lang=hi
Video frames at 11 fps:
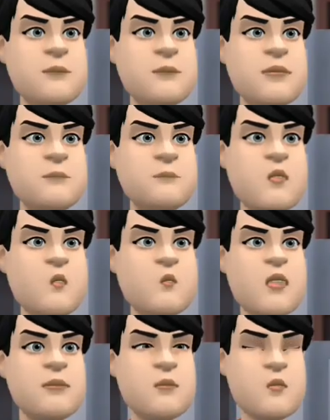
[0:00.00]
अरे
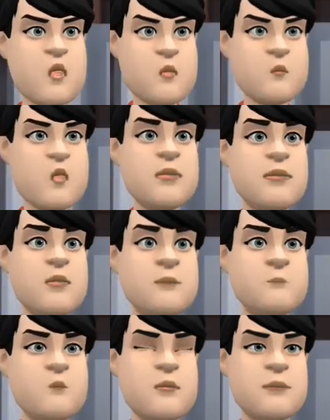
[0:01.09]
पर
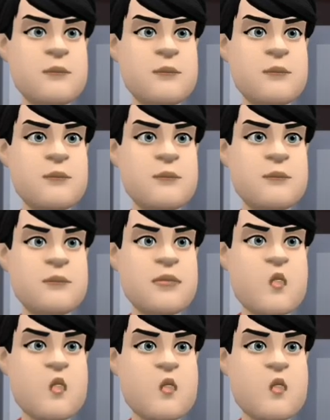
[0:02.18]
पुलिस अरे